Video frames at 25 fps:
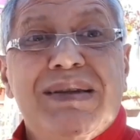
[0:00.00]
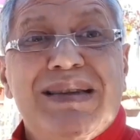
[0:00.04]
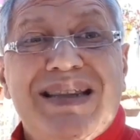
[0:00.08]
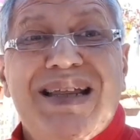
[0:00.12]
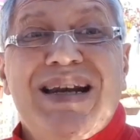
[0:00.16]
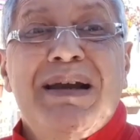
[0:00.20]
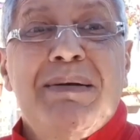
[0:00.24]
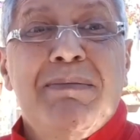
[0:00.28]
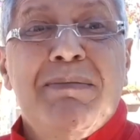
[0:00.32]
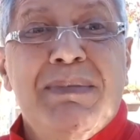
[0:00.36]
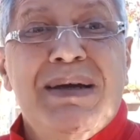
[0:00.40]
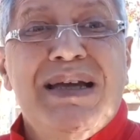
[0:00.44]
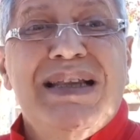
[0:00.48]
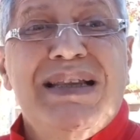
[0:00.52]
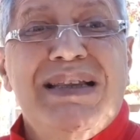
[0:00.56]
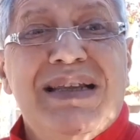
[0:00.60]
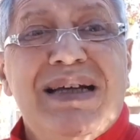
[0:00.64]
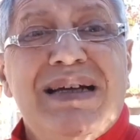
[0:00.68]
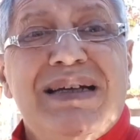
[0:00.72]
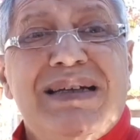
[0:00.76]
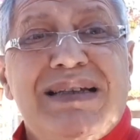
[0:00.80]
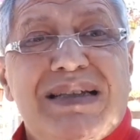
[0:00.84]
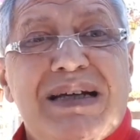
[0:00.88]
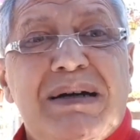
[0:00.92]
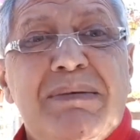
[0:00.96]

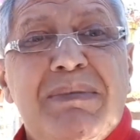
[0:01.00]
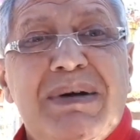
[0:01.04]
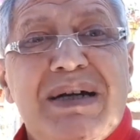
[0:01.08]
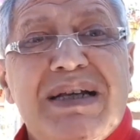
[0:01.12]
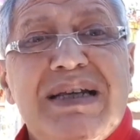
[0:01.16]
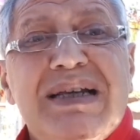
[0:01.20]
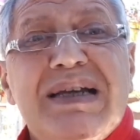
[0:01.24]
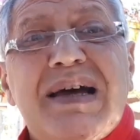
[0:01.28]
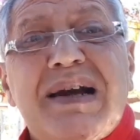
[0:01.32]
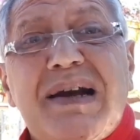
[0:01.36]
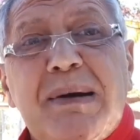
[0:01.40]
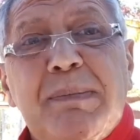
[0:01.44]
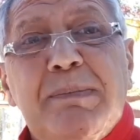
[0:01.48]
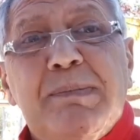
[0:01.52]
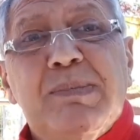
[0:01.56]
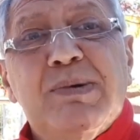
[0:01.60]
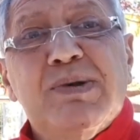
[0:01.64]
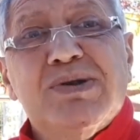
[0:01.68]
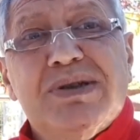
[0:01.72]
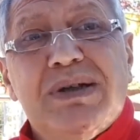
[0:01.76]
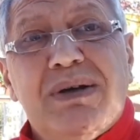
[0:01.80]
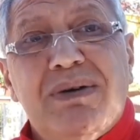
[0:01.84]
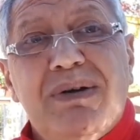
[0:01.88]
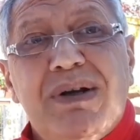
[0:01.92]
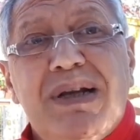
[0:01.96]
tremenda y tamaña
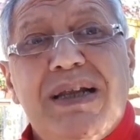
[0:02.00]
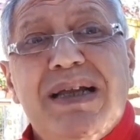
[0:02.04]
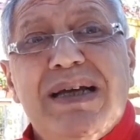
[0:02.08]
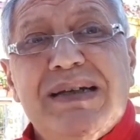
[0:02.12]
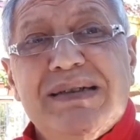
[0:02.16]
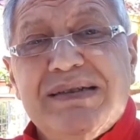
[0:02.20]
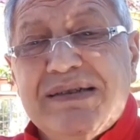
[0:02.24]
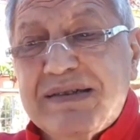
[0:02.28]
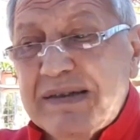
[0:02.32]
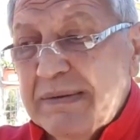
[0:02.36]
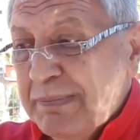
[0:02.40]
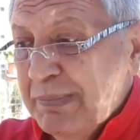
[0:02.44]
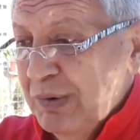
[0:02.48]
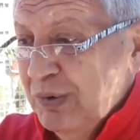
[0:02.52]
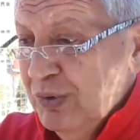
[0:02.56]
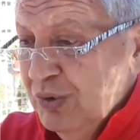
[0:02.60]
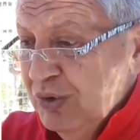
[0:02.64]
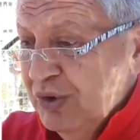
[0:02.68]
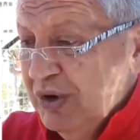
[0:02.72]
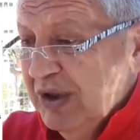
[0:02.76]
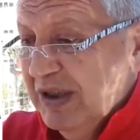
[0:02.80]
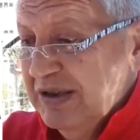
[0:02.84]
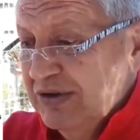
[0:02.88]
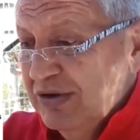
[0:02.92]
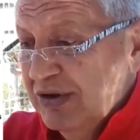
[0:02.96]
responsabilidad de ser
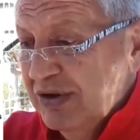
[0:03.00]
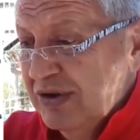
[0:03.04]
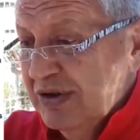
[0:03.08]
productor